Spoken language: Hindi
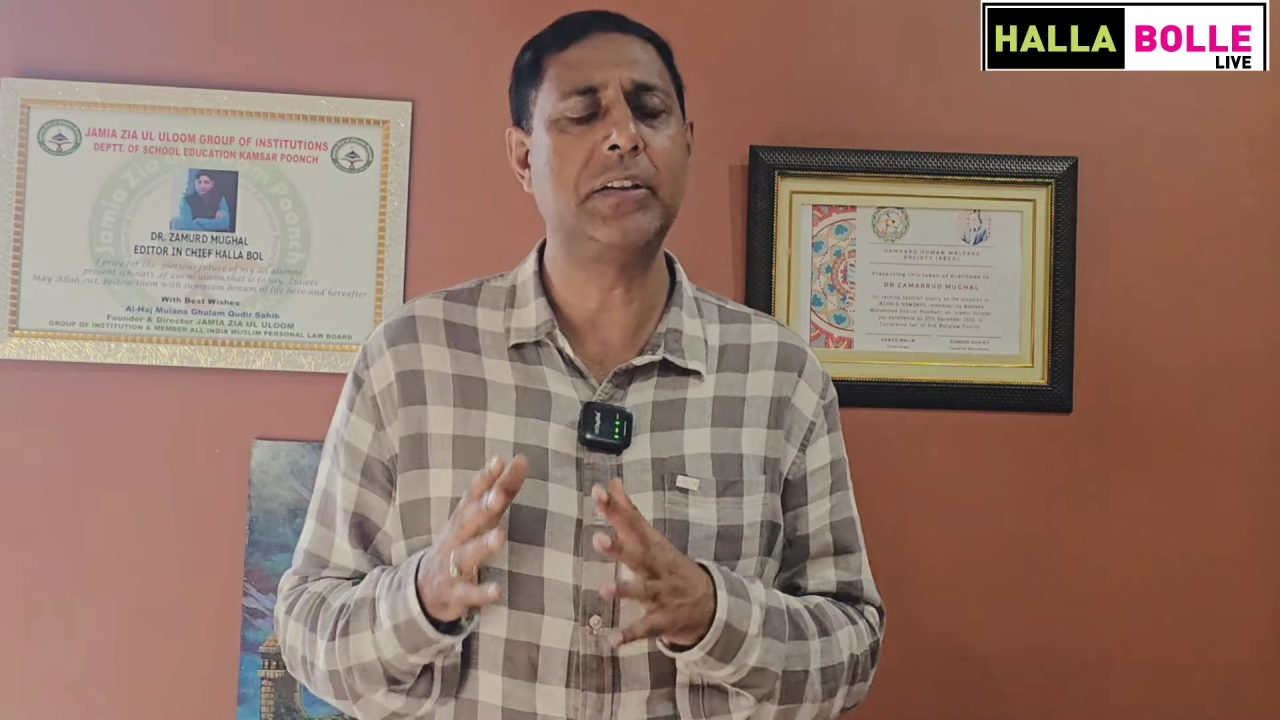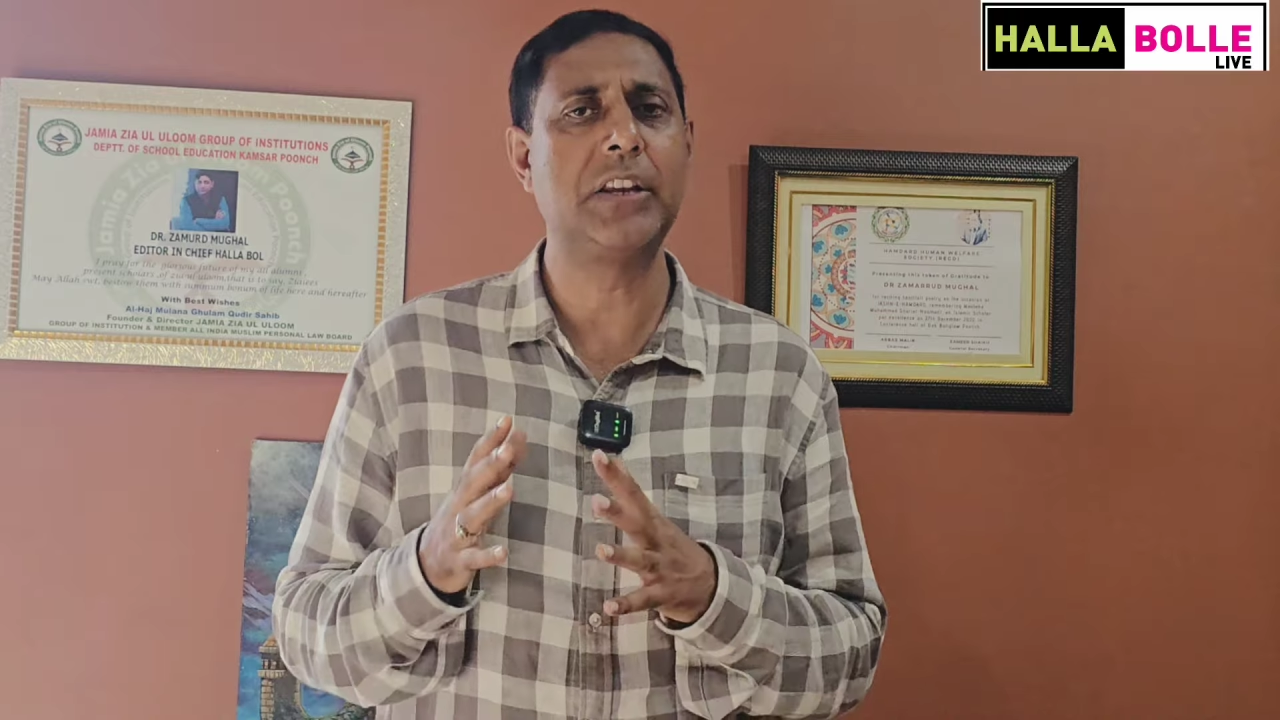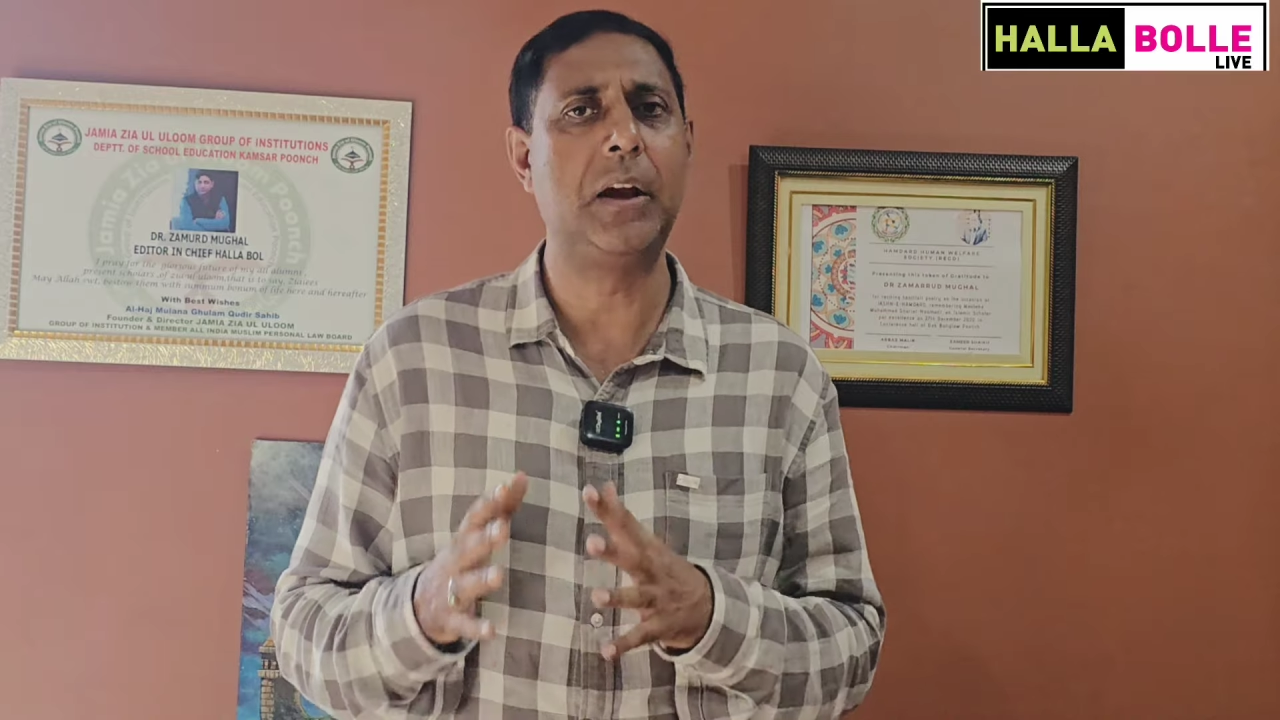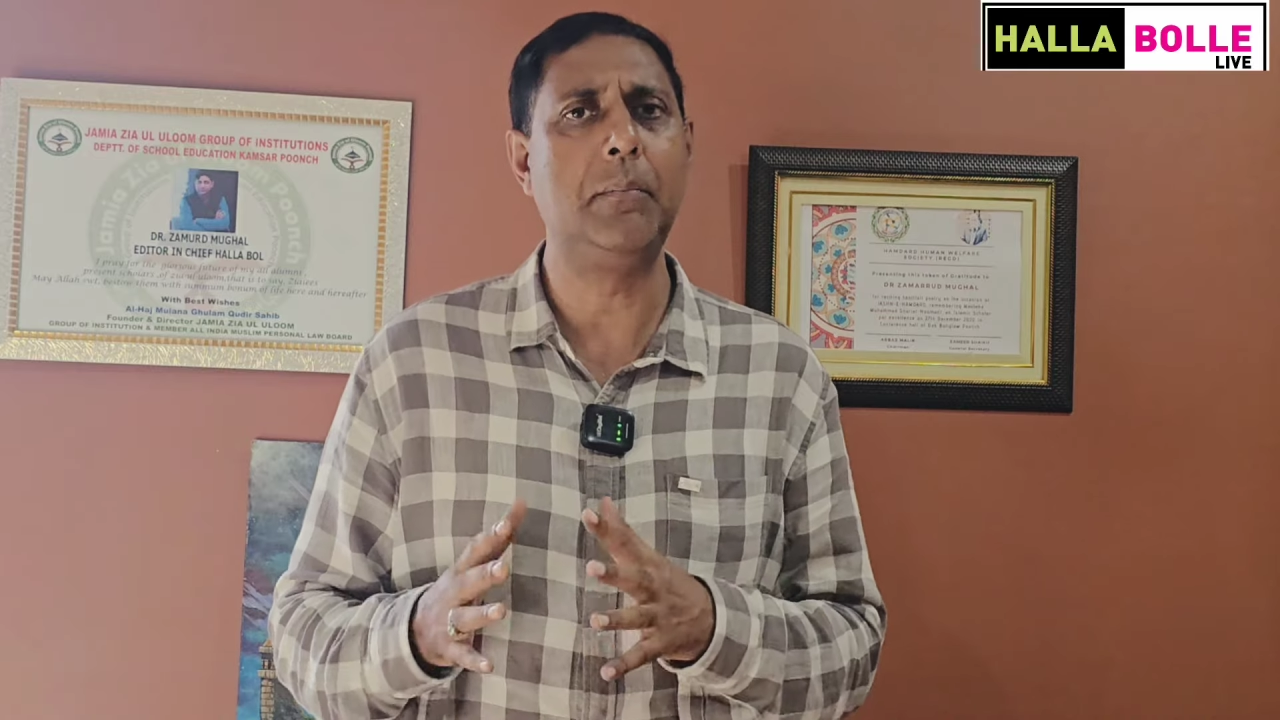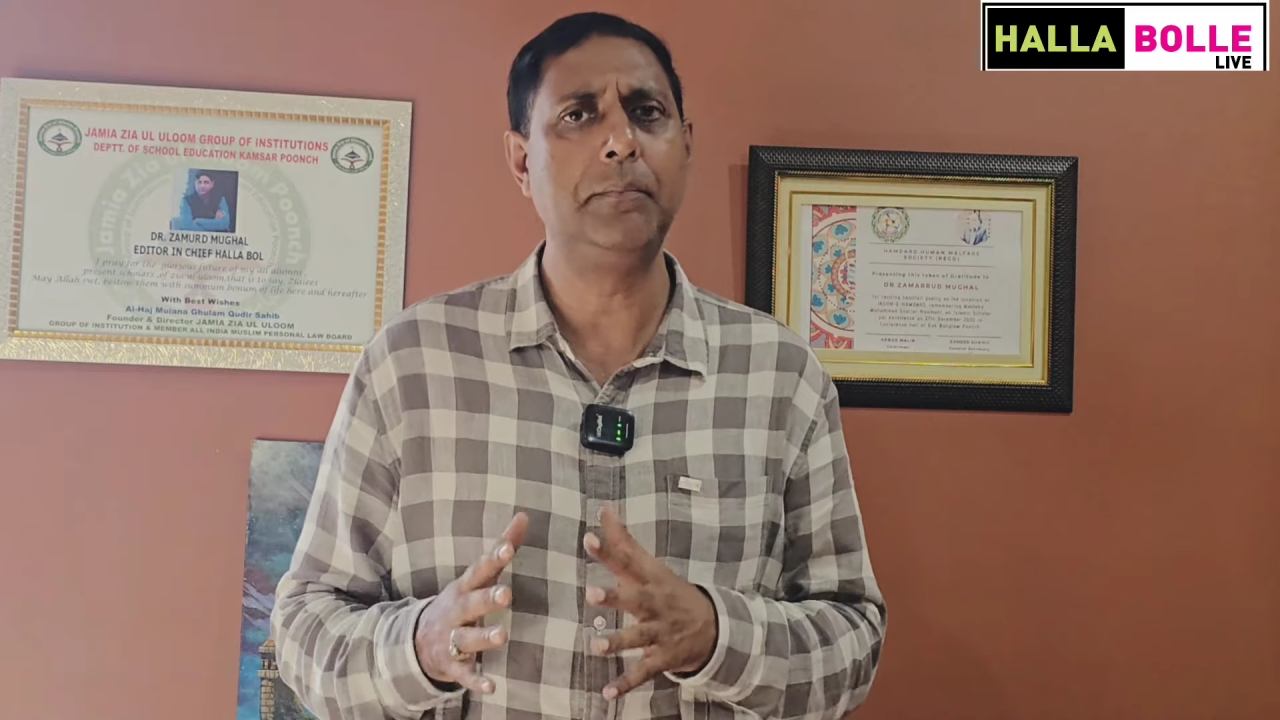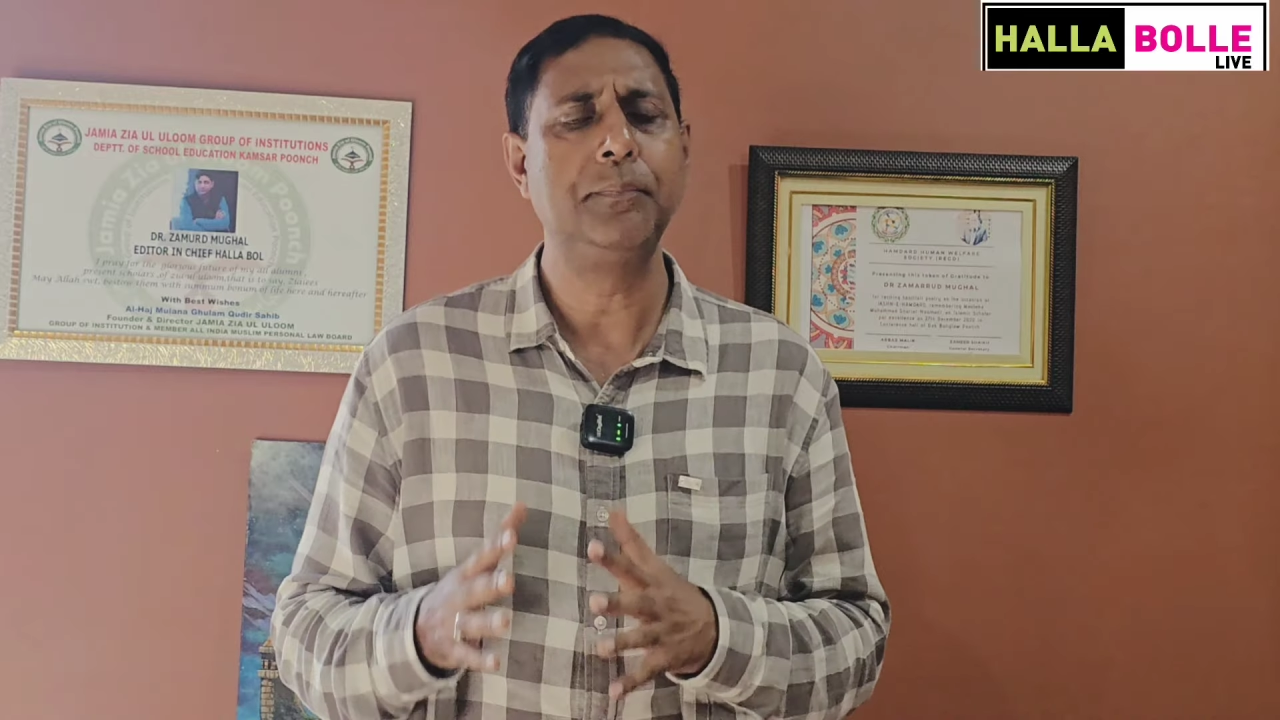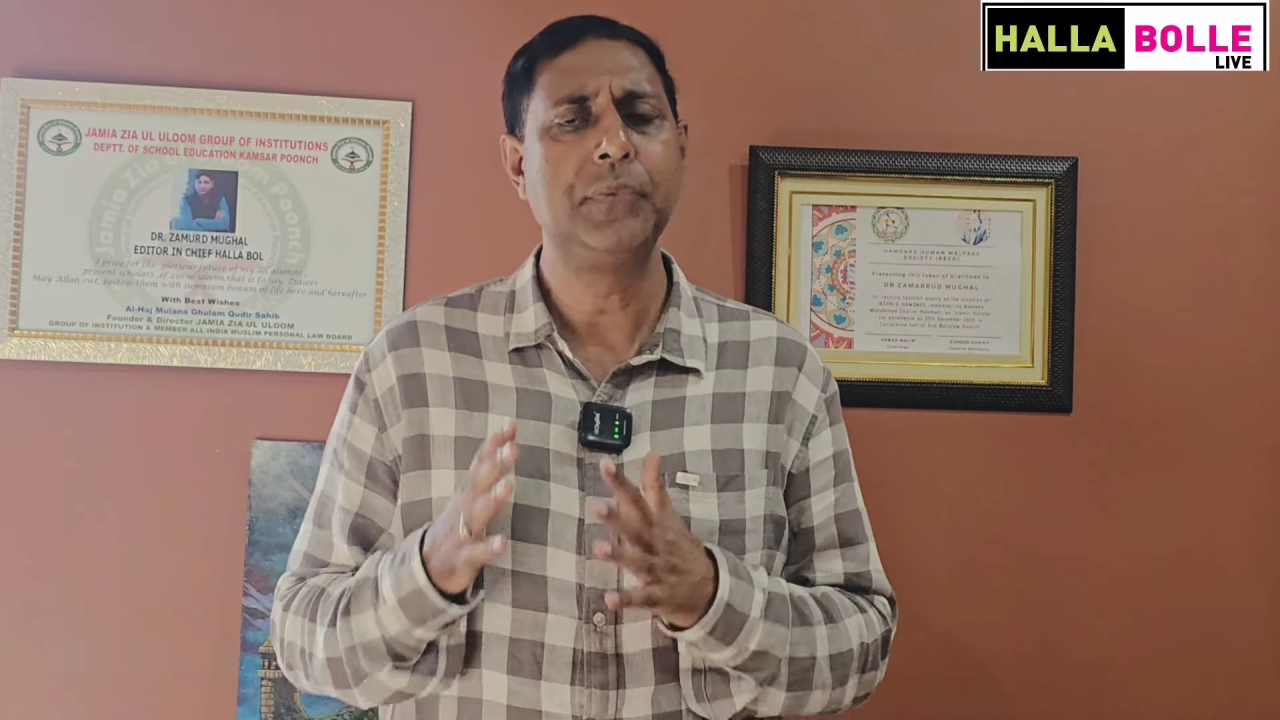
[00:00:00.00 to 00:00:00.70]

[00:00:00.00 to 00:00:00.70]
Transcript: से हम